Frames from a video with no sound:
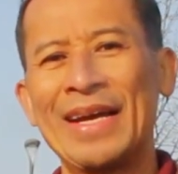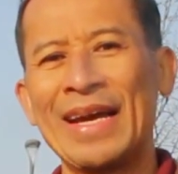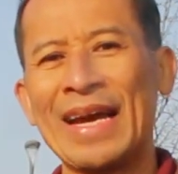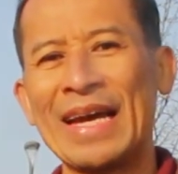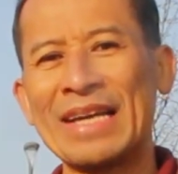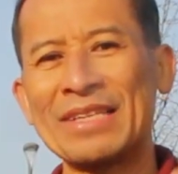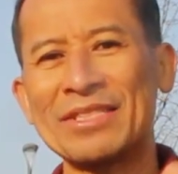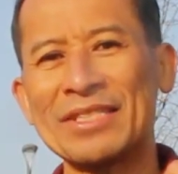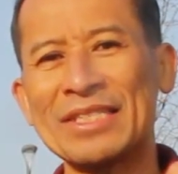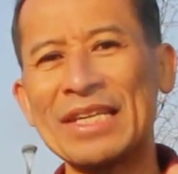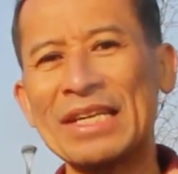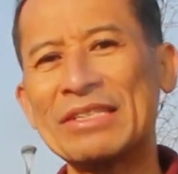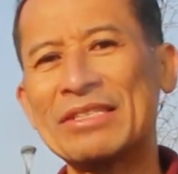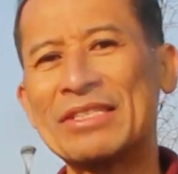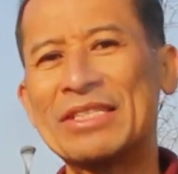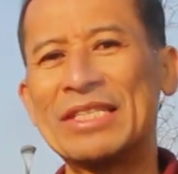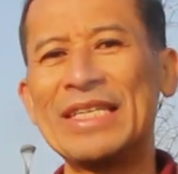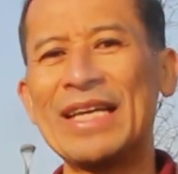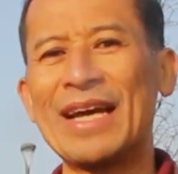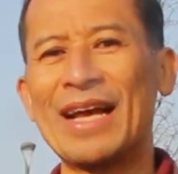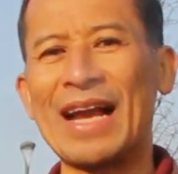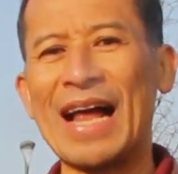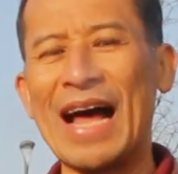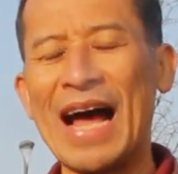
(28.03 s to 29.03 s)

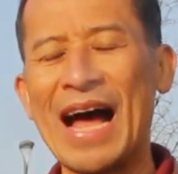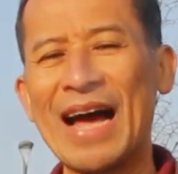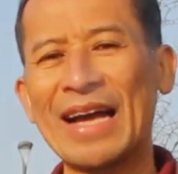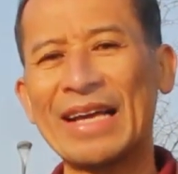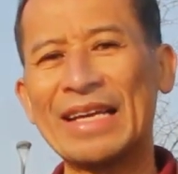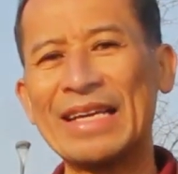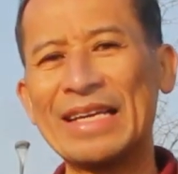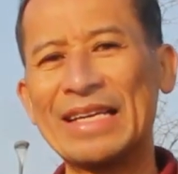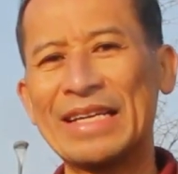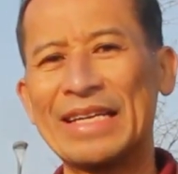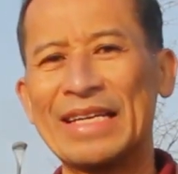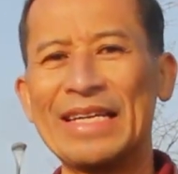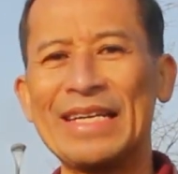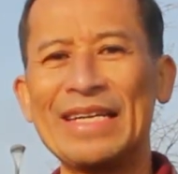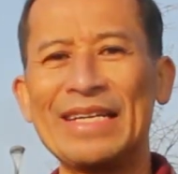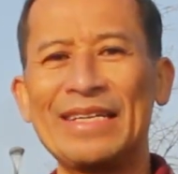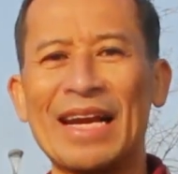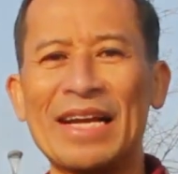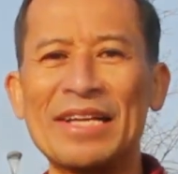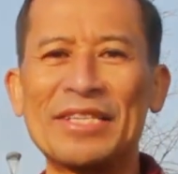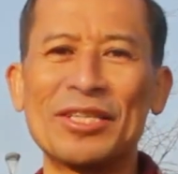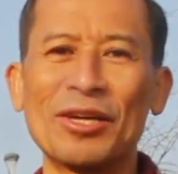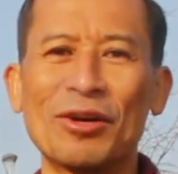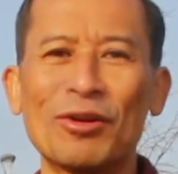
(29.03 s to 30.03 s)
esensial hakiki
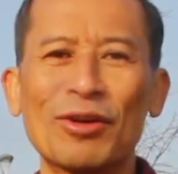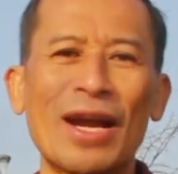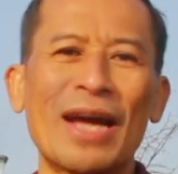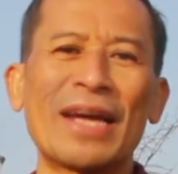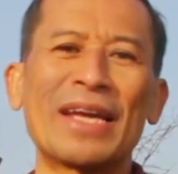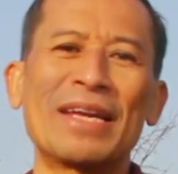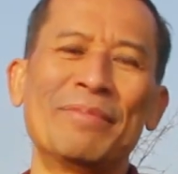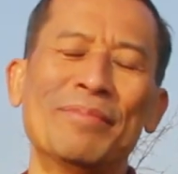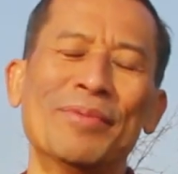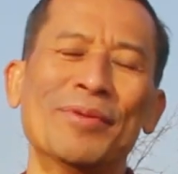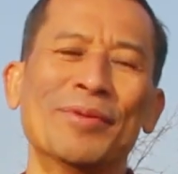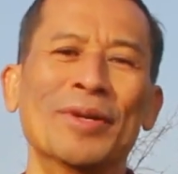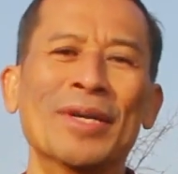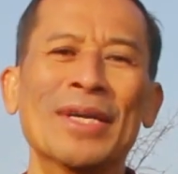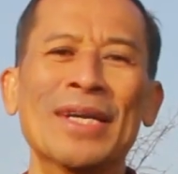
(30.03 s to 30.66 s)
dari seorang ibu.